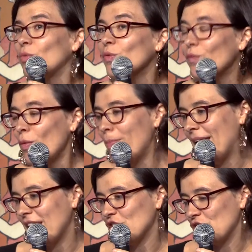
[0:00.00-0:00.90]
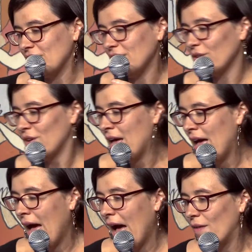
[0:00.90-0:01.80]
qu'on ne veut pas lâcher euh,
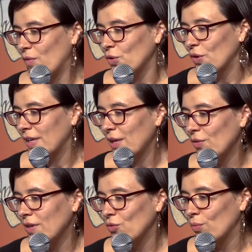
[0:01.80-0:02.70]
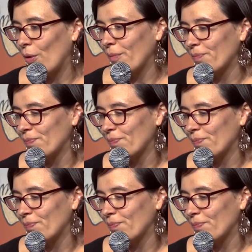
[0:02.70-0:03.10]
avant de connaître le dénouement.